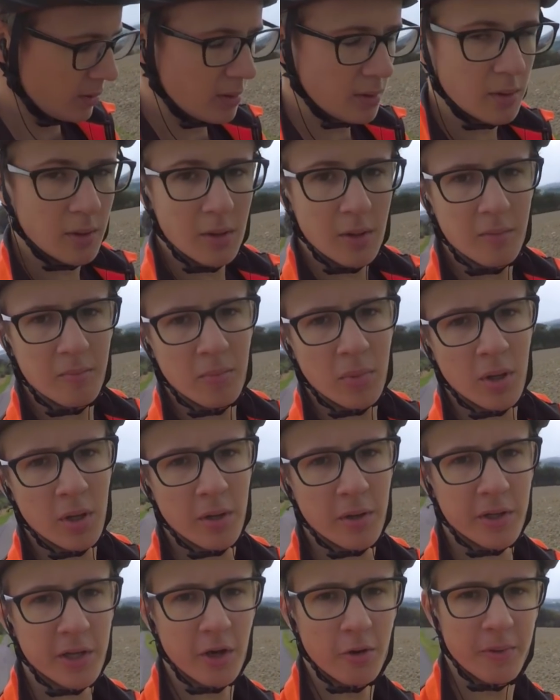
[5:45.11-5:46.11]
Ähm,
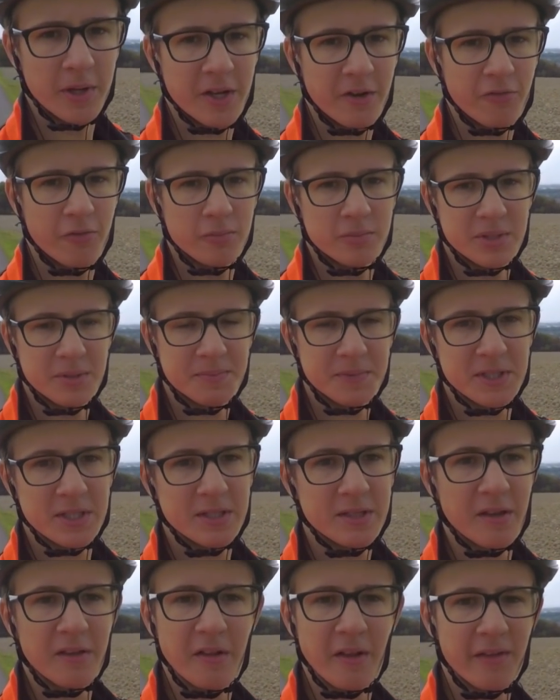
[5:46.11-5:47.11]
Kilometer
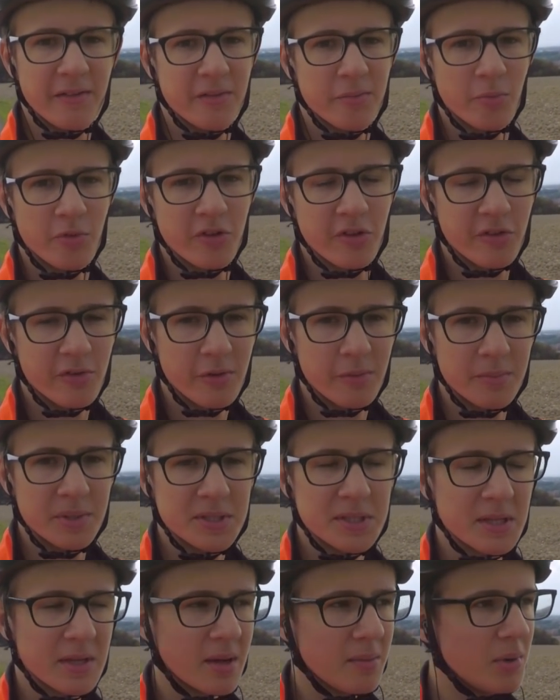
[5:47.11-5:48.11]
75, das heißt ich muss jetzt noch ein
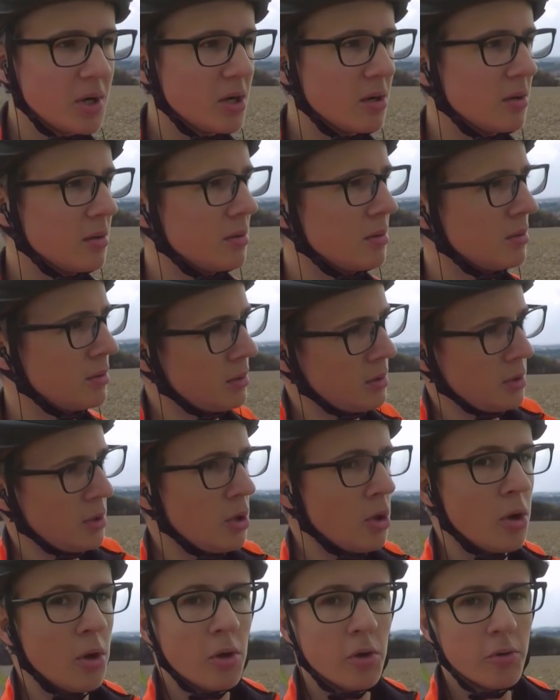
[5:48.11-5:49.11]
bisschen, aber
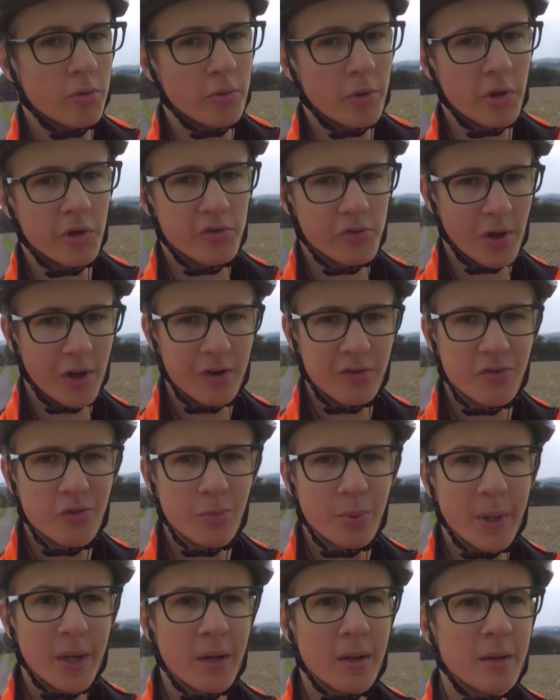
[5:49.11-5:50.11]
ist alles
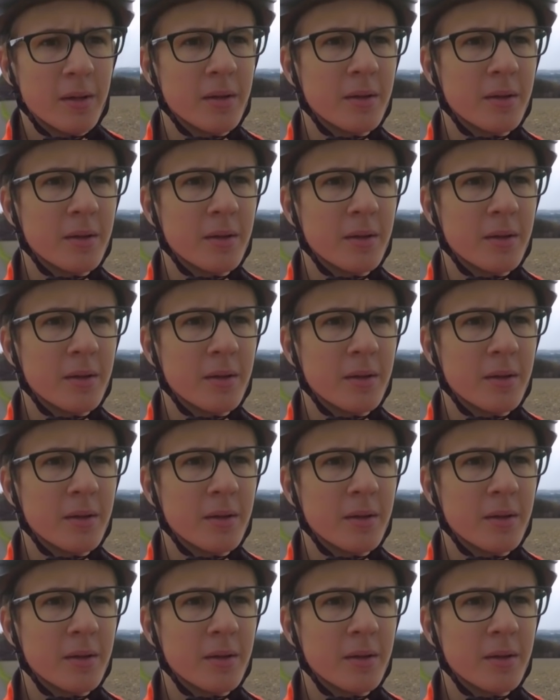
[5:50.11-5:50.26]
super.